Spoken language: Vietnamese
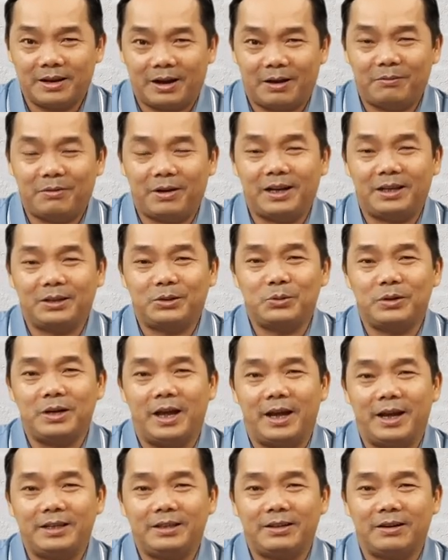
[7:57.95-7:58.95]
Không phải là Chúa
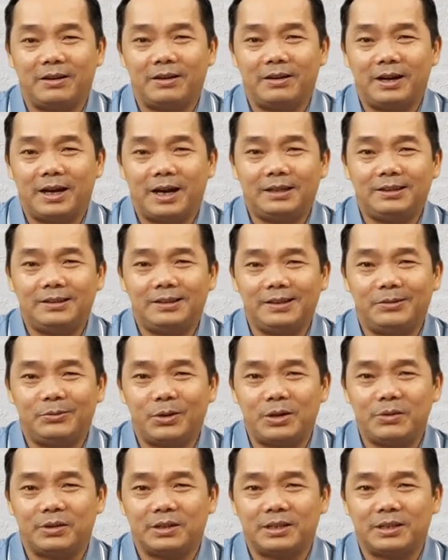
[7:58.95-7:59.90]
để cho Antichrist